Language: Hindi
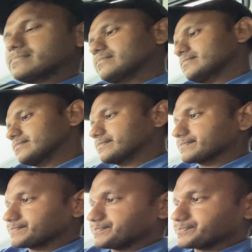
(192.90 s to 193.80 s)
होगा
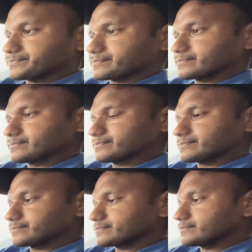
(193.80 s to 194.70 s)
सर्विस
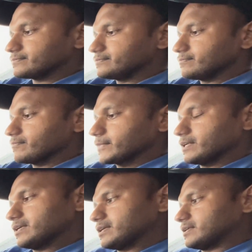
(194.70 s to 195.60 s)
सिक्सटी पे ही होगी
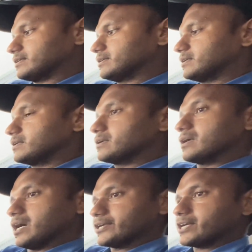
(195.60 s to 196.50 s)
हाँ। जैसे इसकी भाई
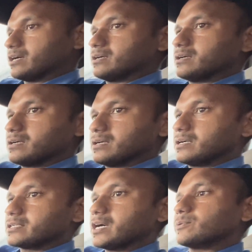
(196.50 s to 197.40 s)
टाटा में
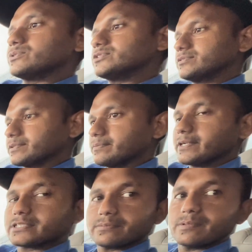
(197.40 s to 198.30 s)
अठावन के
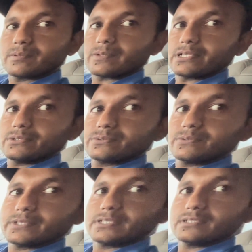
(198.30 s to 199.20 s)
बाद कभी करवा लियो
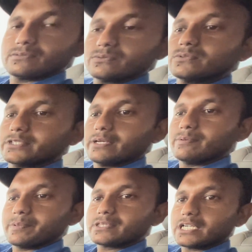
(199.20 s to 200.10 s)
क्योंकि हम्म। उस टाइम
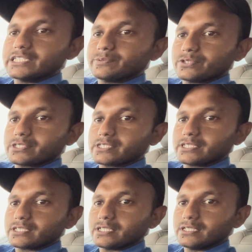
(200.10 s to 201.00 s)
पैंतालीस पौने चाहिए
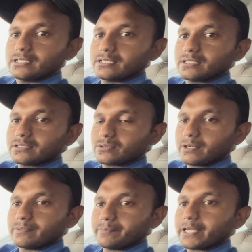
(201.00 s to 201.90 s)
थे ना हम्म, हम्म। तो
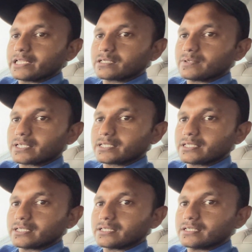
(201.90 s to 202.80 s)
आपने पहले करवा
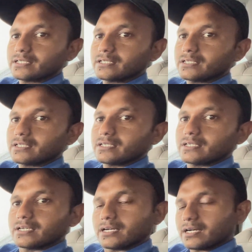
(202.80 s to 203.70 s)
रखी हमने फोर्टी थ्री पे
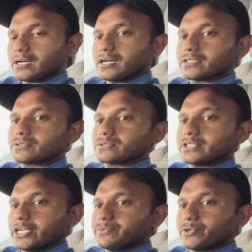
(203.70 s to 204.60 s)
कराई थी हाँ, तो
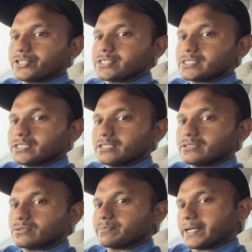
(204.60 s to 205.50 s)
साठ पे चाहिए
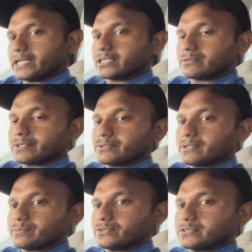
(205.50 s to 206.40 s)
तो पहले करवाई
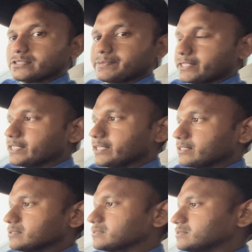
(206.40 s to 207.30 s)
आप उनसठ पर ठीक
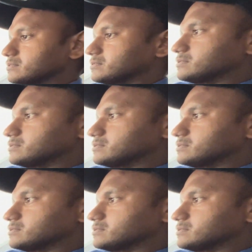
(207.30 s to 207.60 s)
है पर अब